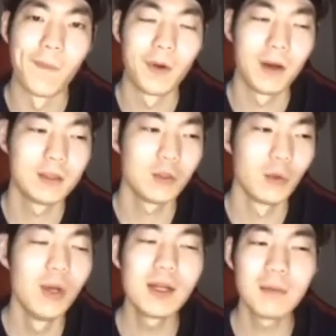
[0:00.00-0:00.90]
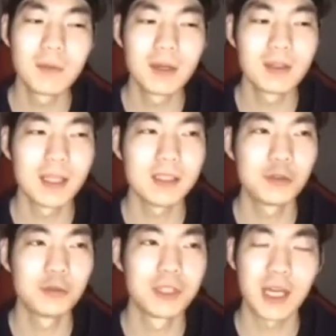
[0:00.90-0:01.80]
어, 이제 요일 감각이
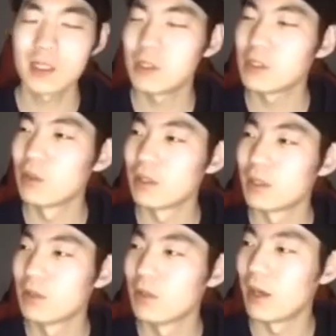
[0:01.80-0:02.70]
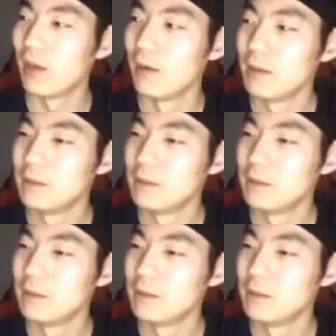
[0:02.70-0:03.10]
사실 좀 사라지는 것 같아요, 이게.